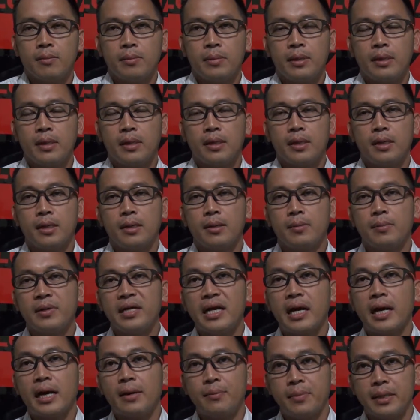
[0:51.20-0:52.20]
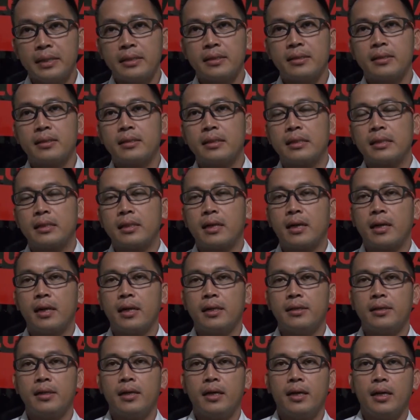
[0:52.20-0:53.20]
eh, penangkapan
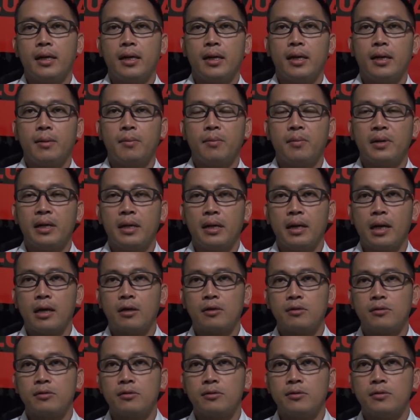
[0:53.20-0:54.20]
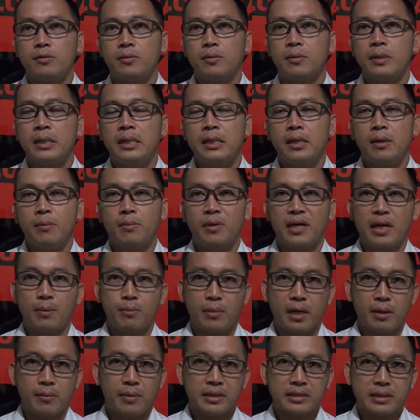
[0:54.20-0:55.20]
terhadap pelaku
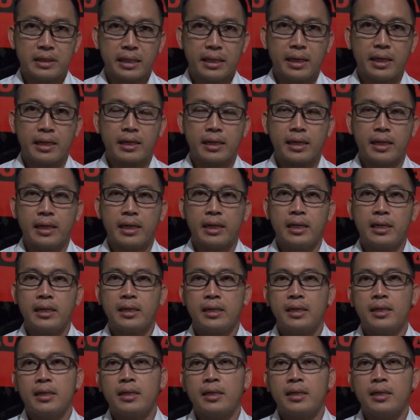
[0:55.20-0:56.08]
penambang pasir ilegal,